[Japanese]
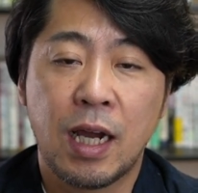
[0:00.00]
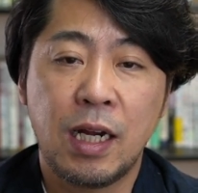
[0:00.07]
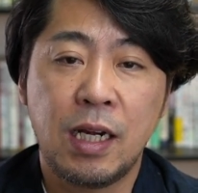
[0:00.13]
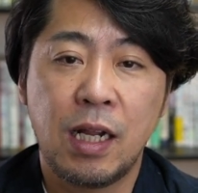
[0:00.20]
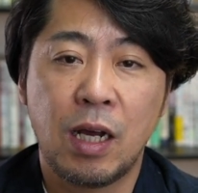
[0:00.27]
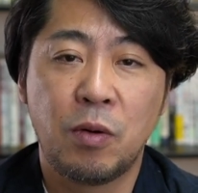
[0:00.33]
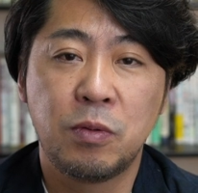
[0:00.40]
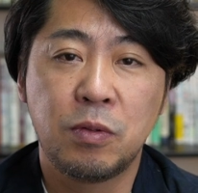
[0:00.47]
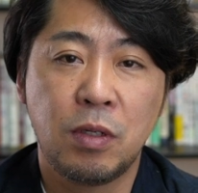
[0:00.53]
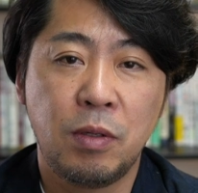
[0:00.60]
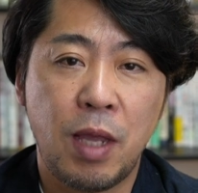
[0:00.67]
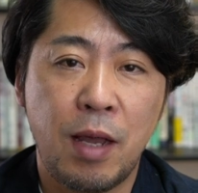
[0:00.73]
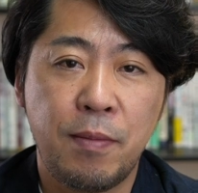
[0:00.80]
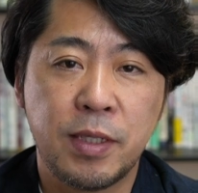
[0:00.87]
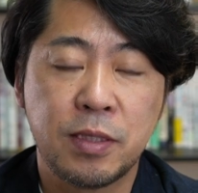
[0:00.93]
彼らは本当
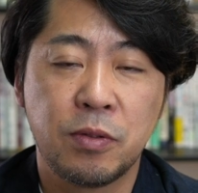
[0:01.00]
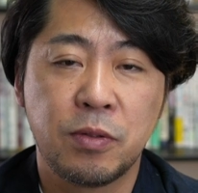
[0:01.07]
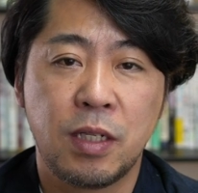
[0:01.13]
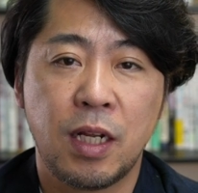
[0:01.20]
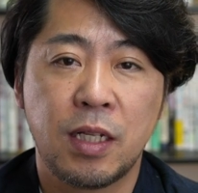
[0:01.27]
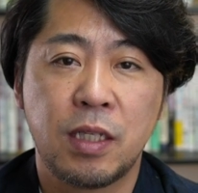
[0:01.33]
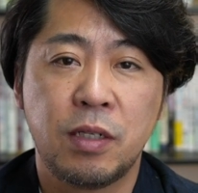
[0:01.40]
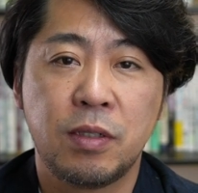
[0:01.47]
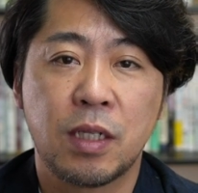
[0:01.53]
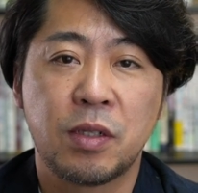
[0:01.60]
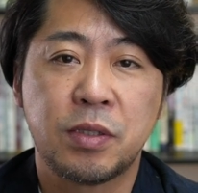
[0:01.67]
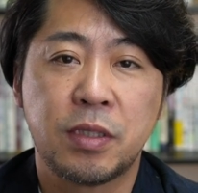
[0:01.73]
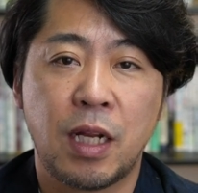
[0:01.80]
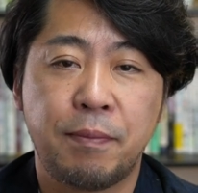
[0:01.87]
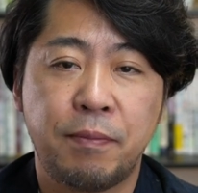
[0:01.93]
に Amazon を狙ってるんだとした